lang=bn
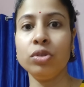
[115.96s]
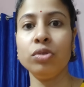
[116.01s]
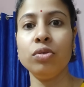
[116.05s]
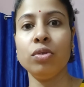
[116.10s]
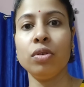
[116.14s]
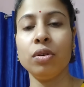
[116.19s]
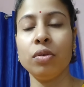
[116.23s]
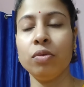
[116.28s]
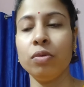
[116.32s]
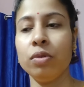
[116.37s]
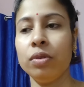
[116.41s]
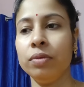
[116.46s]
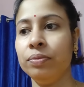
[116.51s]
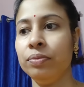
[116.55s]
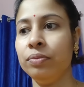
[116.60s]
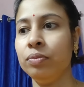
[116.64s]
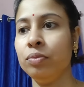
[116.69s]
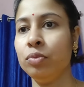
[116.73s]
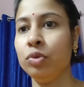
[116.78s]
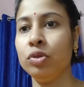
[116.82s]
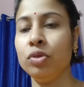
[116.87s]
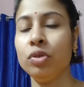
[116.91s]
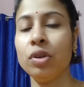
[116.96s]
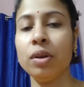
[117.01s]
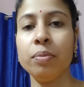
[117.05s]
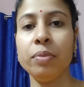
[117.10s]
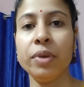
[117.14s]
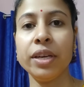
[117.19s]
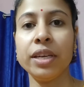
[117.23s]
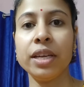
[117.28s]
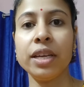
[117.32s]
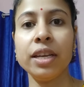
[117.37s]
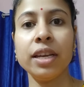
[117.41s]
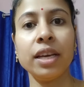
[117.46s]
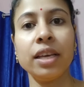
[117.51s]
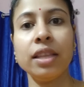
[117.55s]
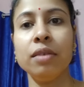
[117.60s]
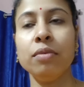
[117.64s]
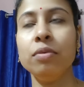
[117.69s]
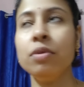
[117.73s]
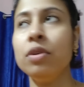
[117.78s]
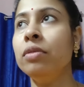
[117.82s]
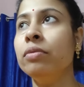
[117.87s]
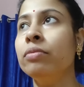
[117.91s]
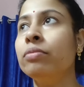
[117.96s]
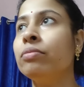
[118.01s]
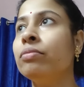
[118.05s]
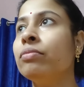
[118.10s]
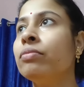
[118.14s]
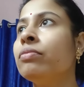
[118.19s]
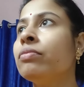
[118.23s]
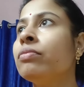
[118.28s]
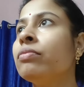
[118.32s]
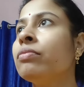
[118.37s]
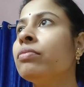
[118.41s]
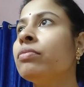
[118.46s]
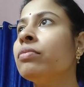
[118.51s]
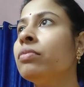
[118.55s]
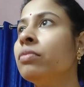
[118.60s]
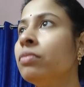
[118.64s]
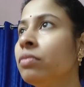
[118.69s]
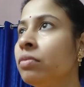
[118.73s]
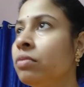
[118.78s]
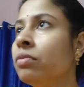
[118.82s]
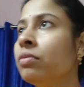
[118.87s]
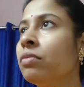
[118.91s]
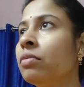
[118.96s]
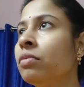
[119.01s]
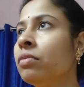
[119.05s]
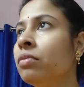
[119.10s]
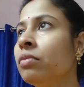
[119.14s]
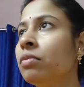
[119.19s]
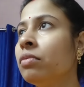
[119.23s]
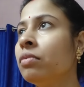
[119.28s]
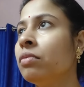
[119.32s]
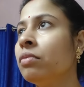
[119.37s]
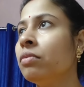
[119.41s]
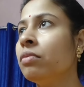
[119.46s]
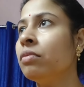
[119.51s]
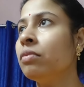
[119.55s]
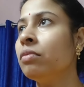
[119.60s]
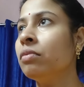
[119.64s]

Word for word: ঝিঙে আলু পোস্ত করবো পোস্তটা বেটে রেখে দেবো হুম